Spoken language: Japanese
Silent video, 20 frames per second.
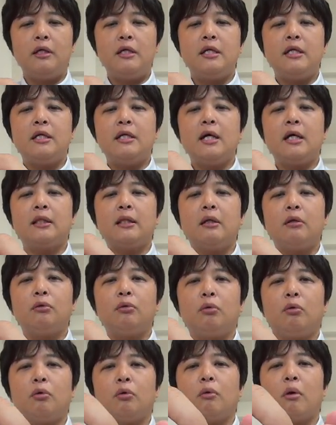行き当てる
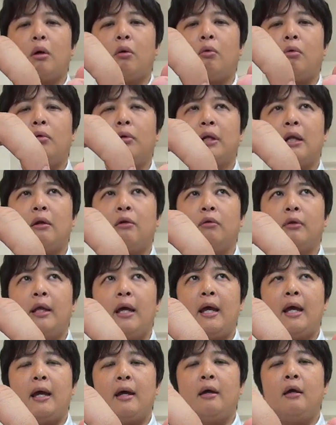ところはここなの
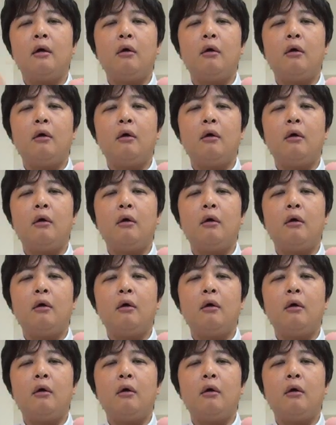で、